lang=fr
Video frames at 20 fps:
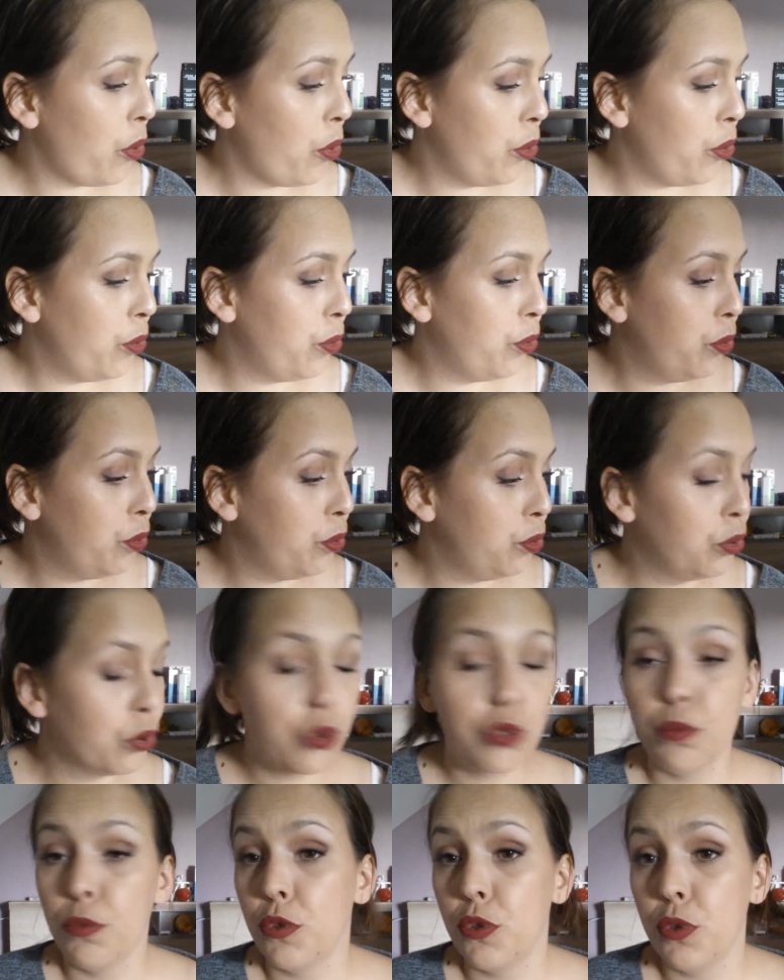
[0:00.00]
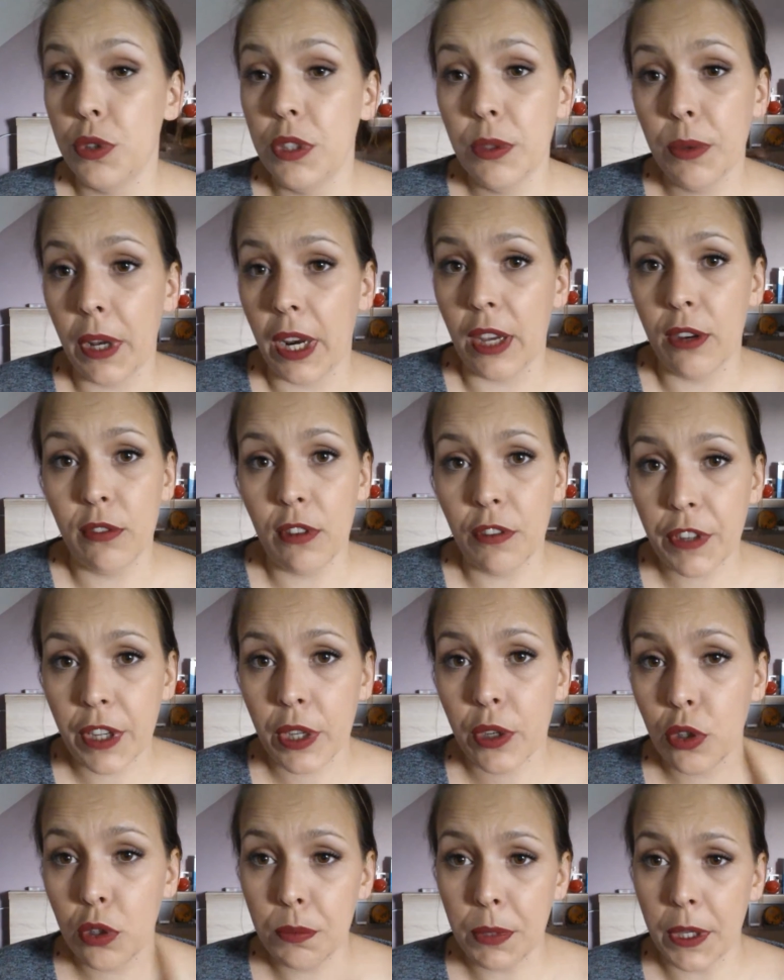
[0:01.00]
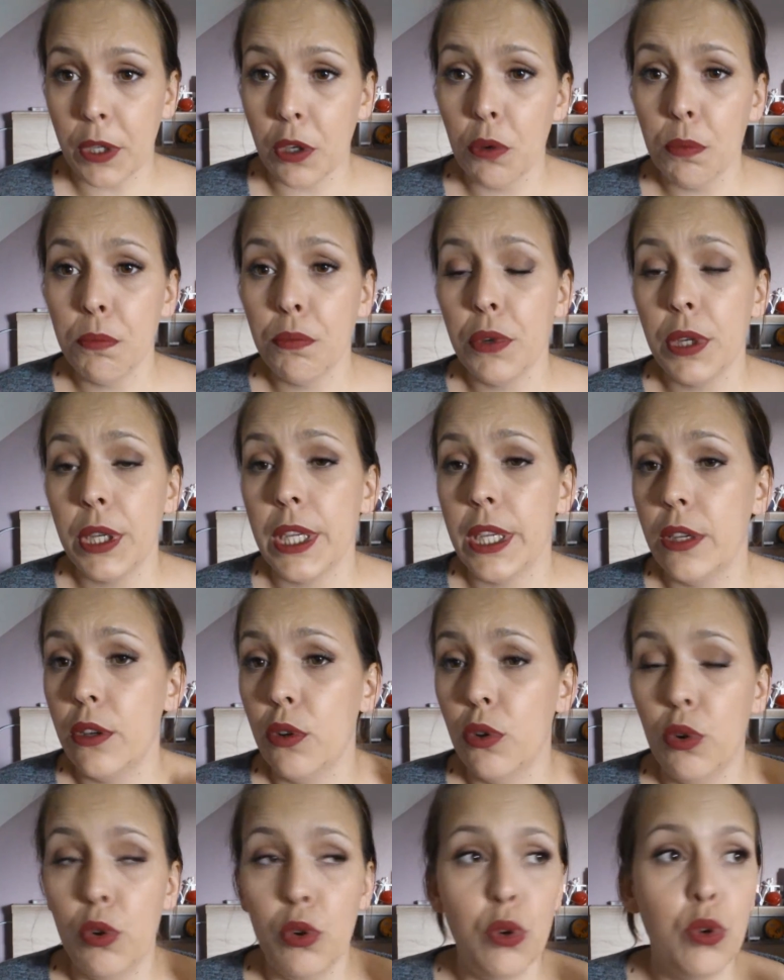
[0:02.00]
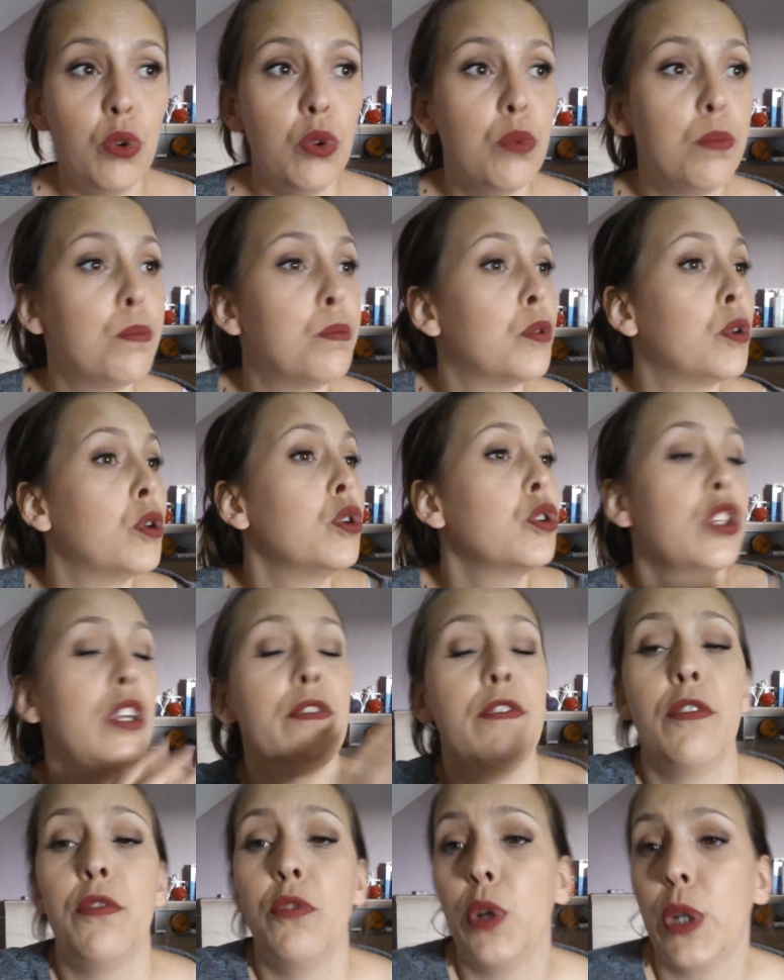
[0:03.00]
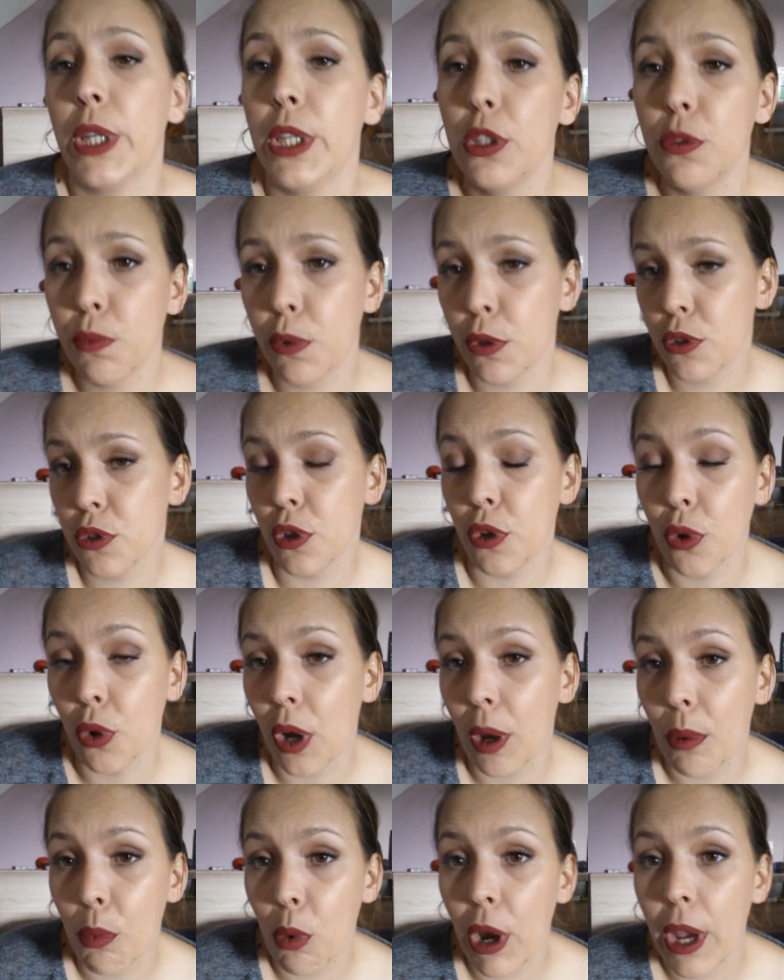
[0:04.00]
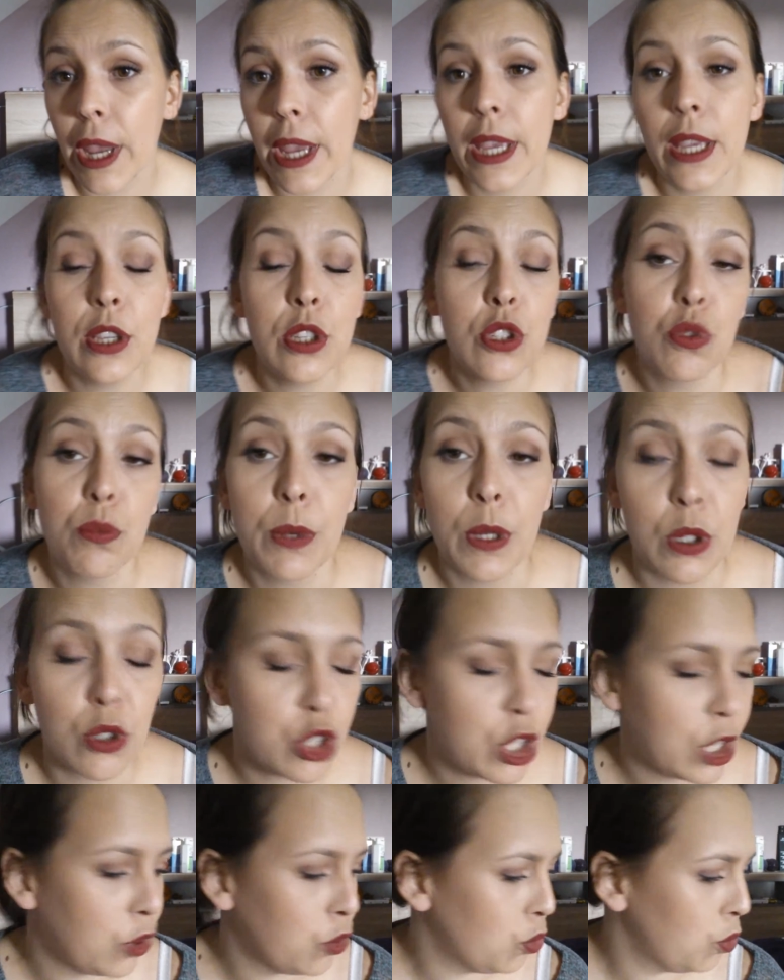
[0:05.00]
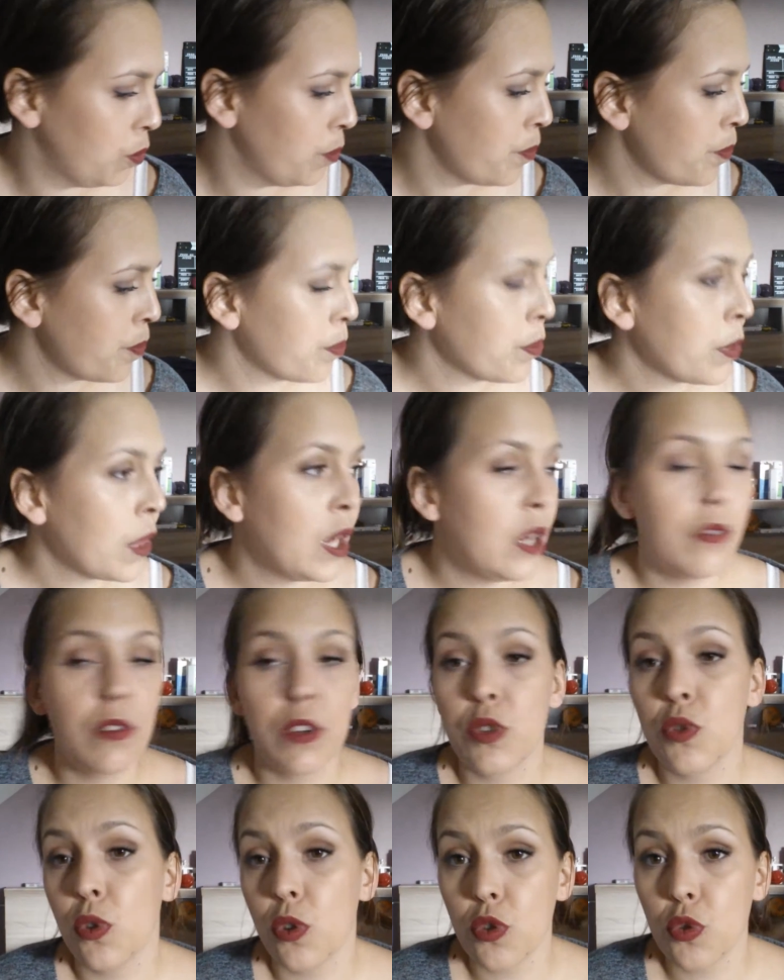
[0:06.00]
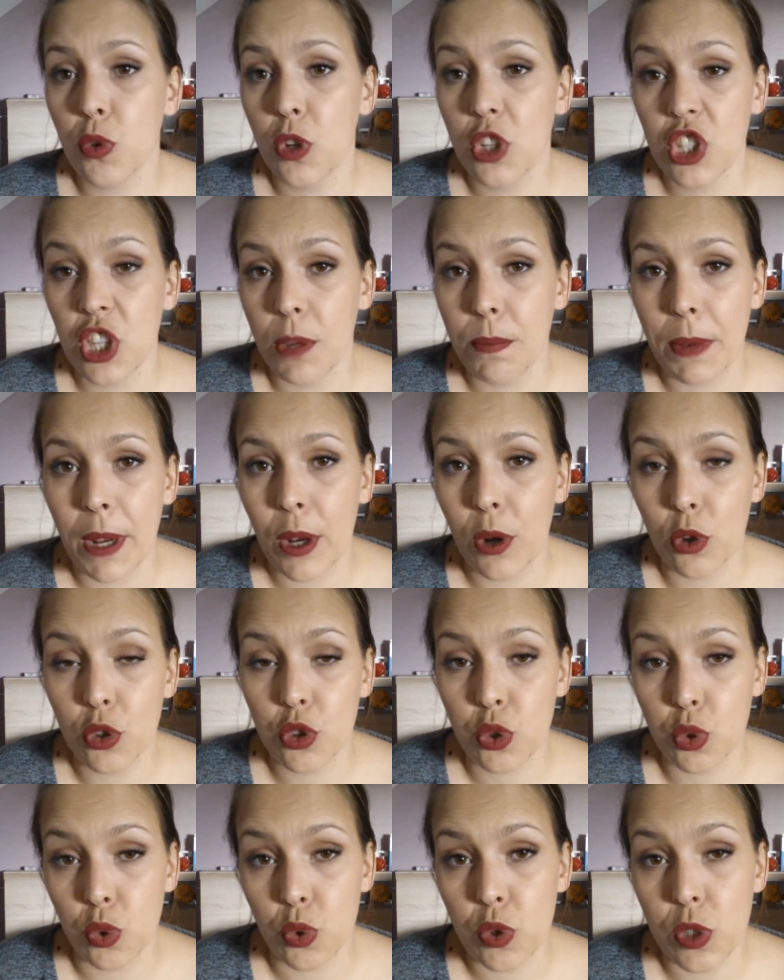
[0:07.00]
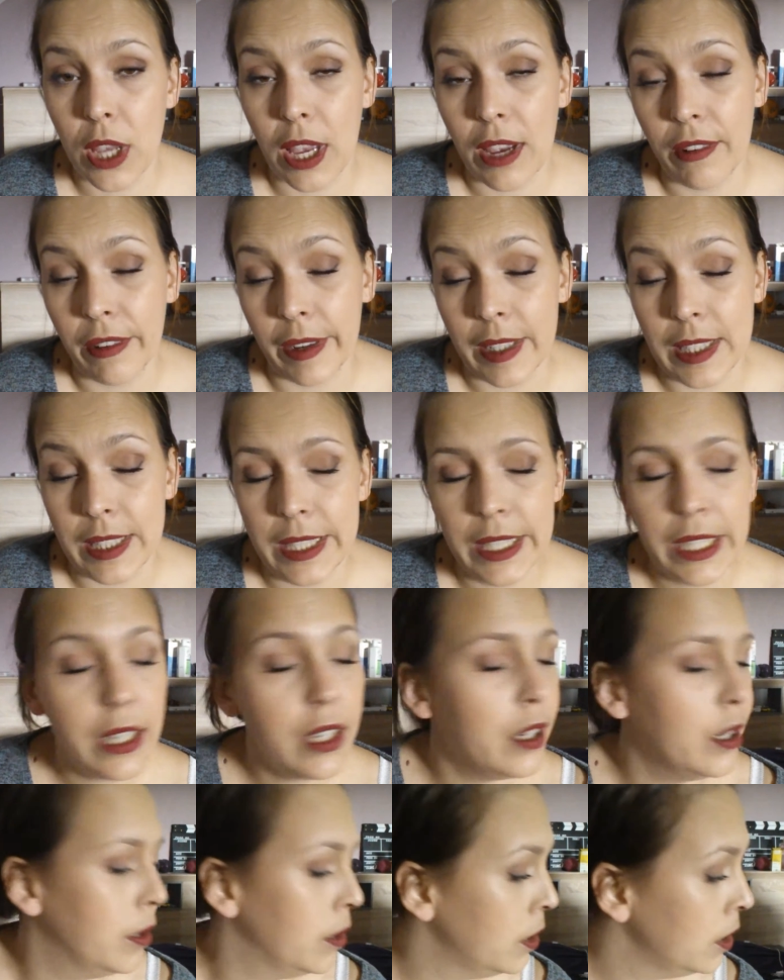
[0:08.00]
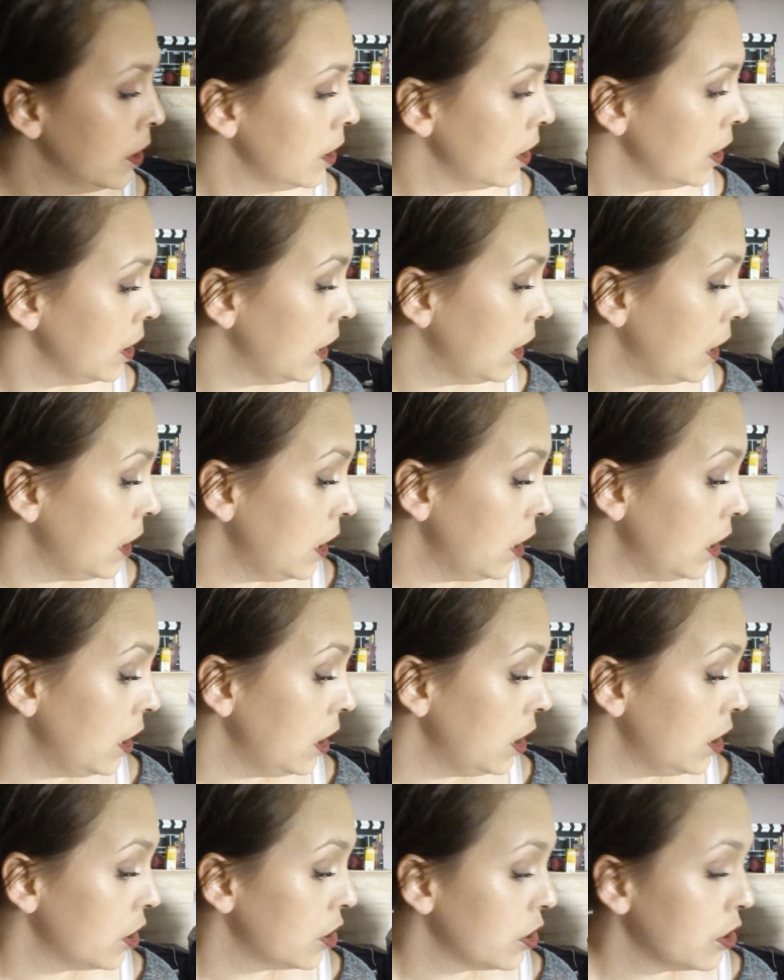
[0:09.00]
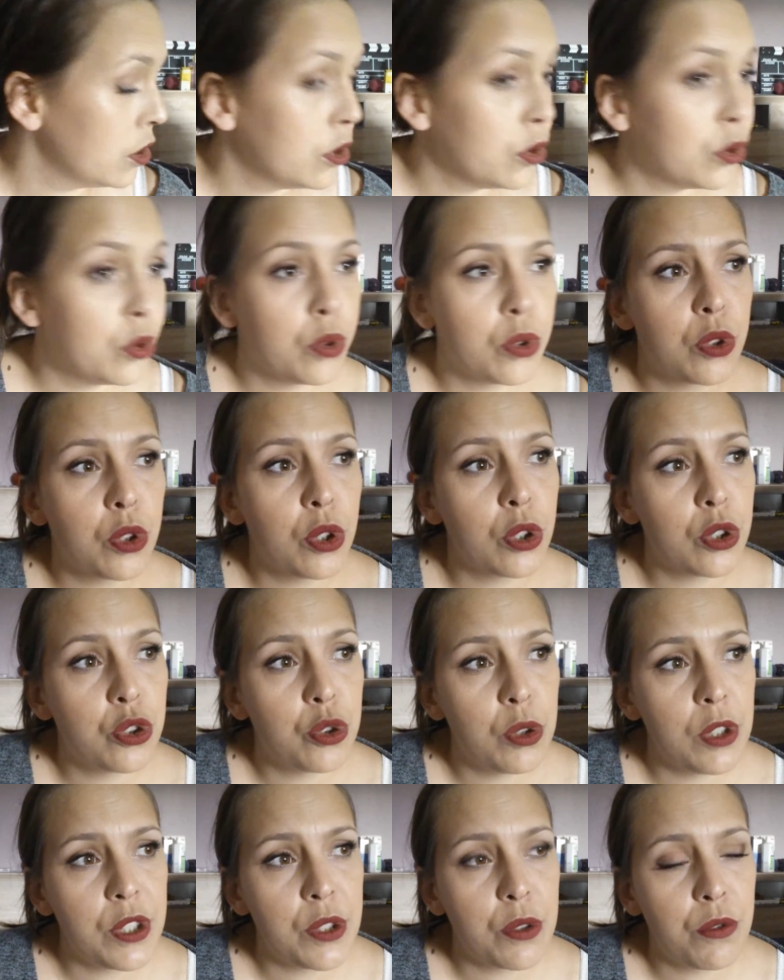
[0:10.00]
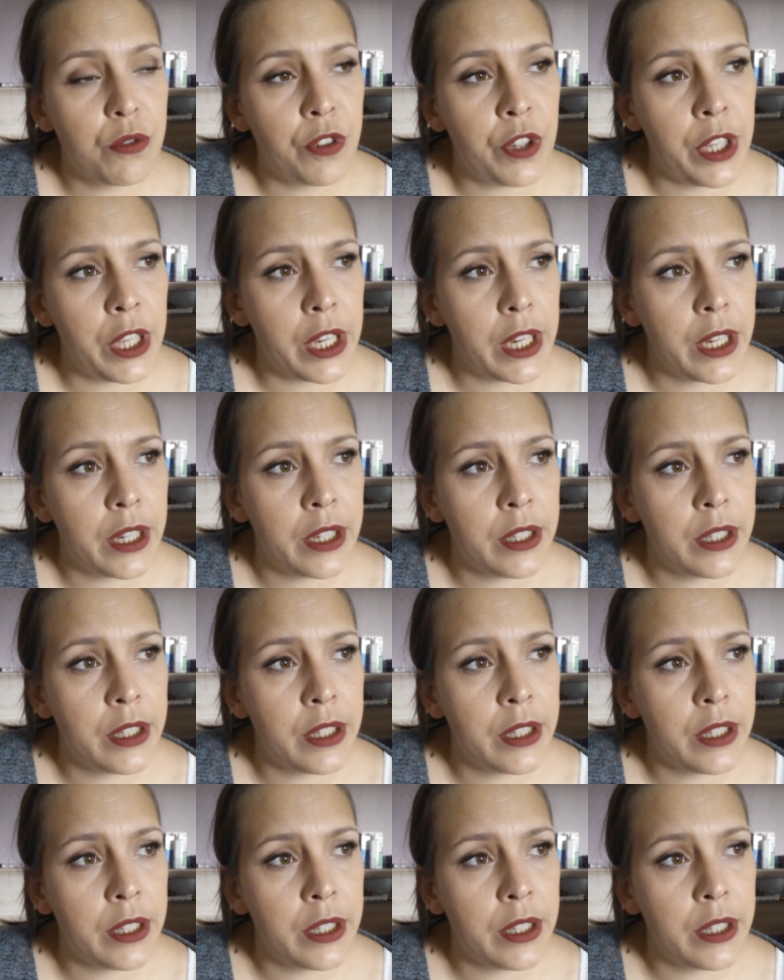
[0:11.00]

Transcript: Euh, donc je me suis dit voilà, on va faire que le make-up et euh, prochain favori, je pense qu'il y en aura moins et je mélangerai tout. De toute façon en soi, j'avais pas grand chose à vrai dire. Donc euh, je suis essoufflée.